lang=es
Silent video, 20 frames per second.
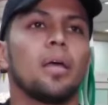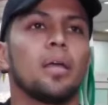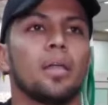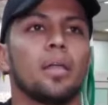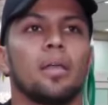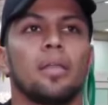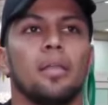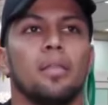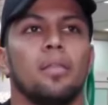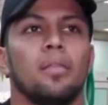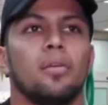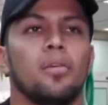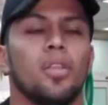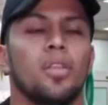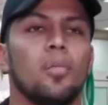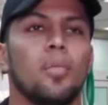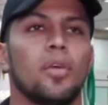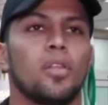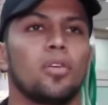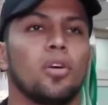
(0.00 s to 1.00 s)
Eh,
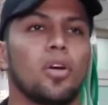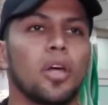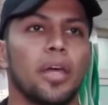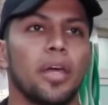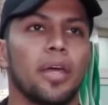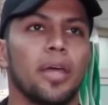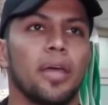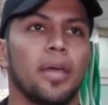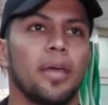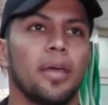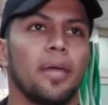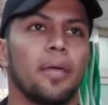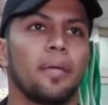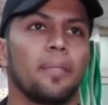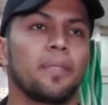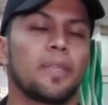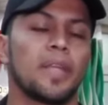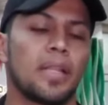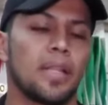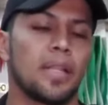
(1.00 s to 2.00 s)
donde me toque
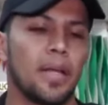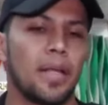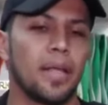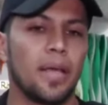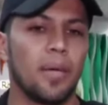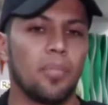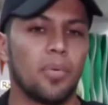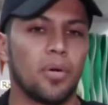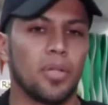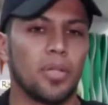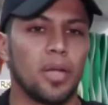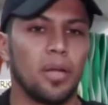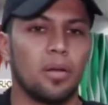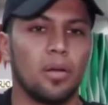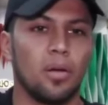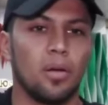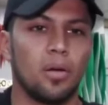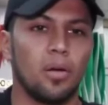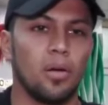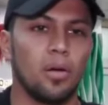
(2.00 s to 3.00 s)
trataré de aportar
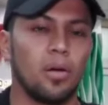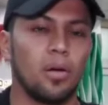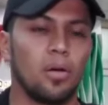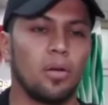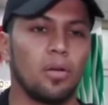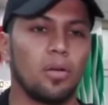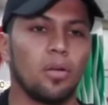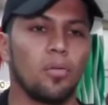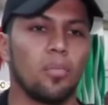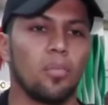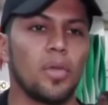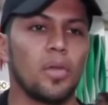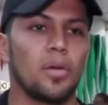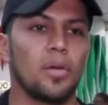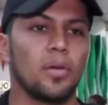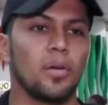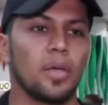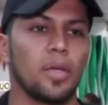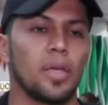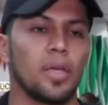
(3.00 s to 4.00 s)
lo, lo
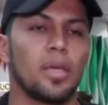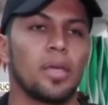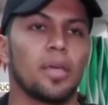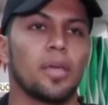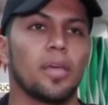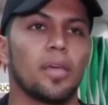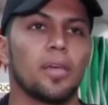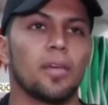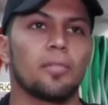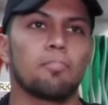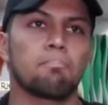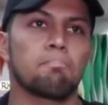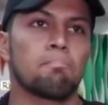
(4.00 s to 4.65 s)
mío y